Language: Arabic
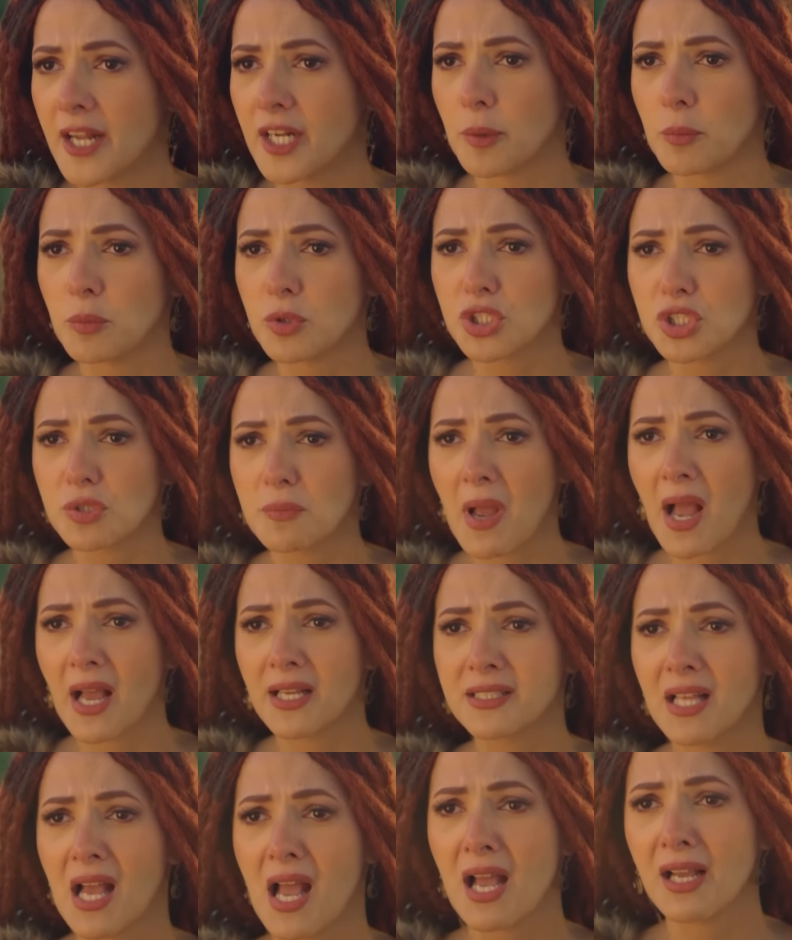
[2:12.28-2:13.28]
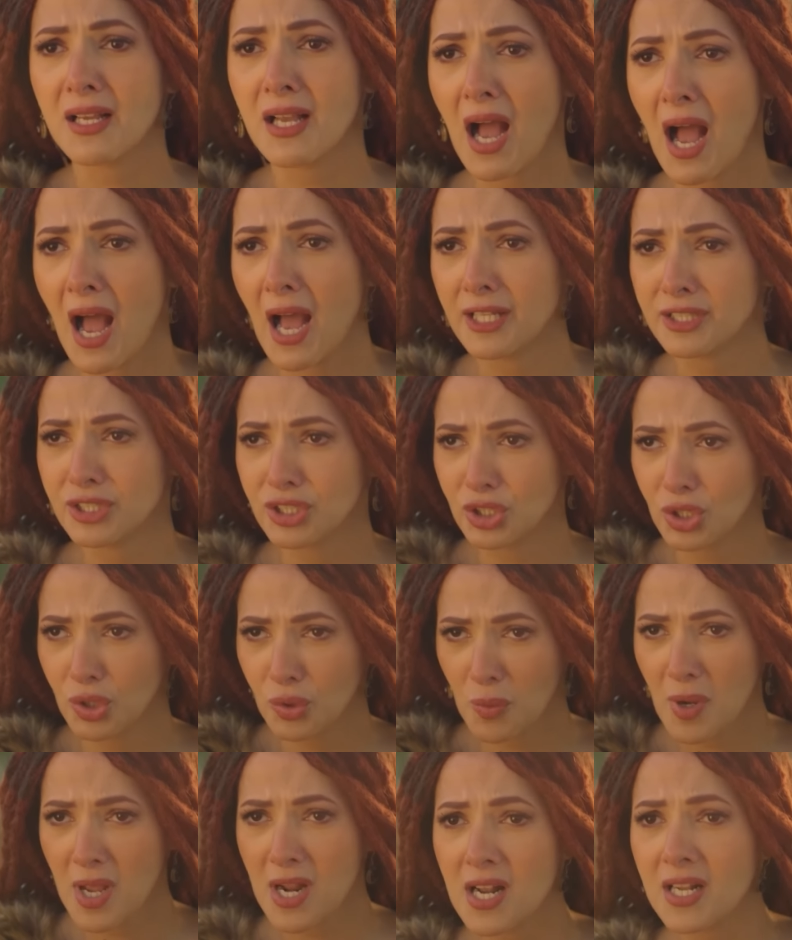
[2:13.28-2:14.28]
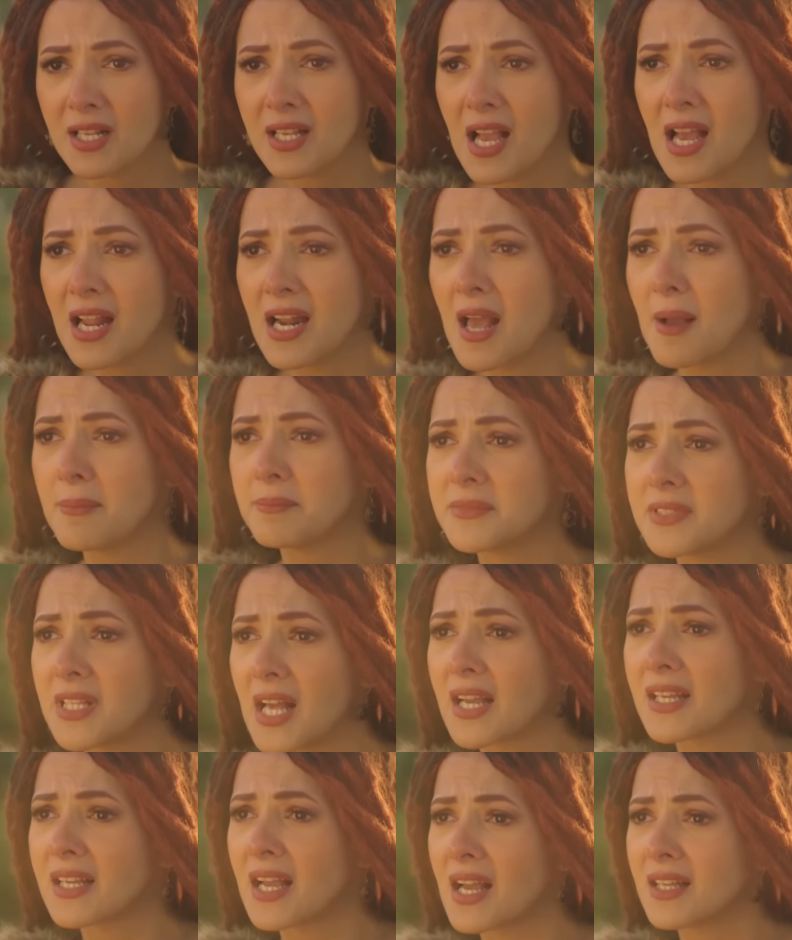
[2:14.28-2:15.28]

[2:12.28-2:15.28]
أنا مش محتاجة حد والكلام ده